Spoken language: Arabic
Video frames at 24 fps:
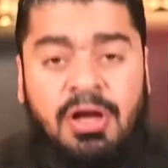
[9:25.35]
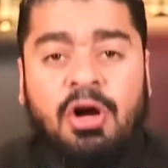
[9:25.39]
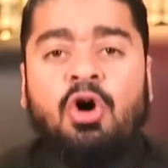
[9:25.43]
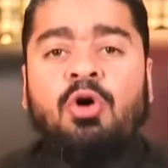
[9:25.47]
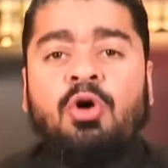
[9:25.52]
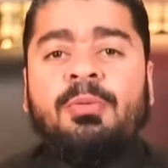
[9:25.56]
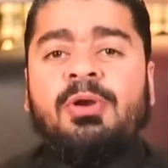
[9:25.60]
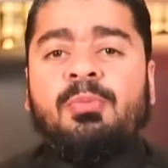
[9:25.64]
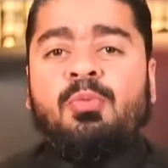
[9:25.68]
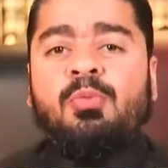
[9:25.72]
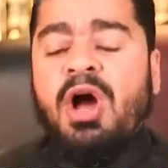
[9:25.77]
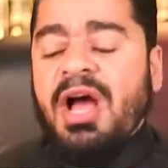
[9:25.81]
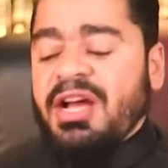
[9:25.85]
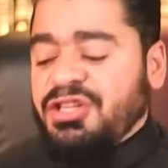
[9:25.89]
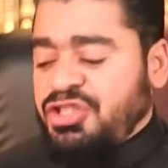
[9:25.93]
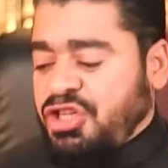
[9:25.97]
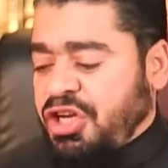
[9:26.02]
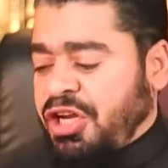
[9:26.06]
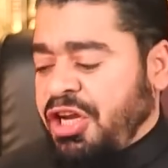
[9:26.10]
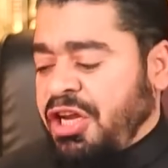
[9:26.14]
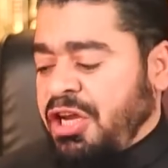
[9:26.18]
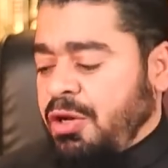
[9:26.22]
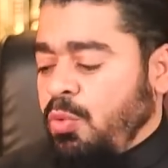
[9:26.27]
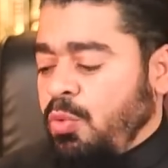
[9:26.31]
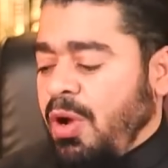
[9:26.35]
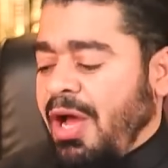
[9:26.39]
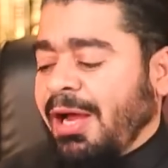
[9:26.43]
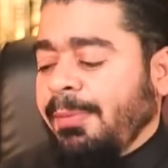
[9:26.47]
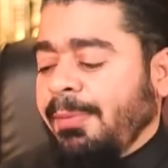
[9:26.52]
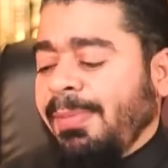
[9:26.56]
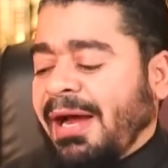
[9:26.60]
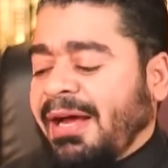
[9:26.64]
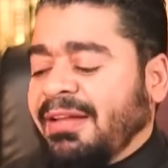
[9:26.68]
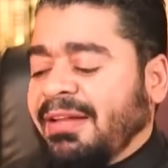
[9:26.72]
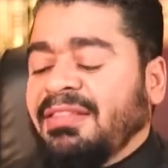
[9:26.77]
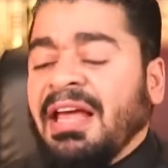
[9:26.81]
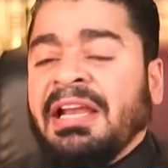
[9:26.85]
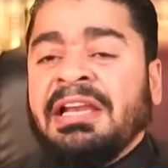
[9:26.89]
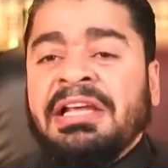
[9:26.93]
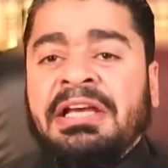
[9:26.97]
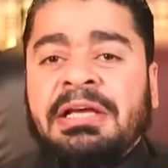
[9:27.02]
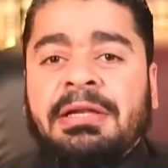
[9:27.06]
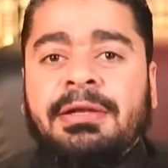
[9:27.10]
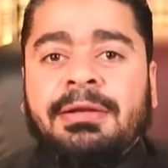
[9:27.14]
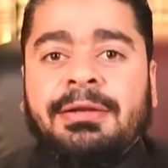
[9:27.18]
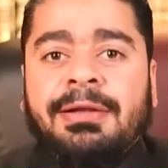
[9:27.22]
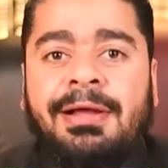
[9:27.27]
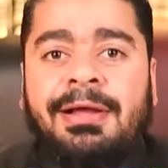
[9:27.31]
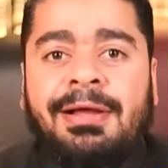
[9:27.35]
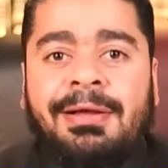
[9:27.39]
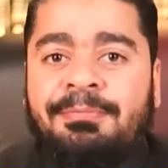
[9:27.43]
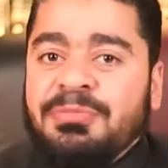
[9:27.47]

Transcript: هم المهاجرين وهجيب لك الدليل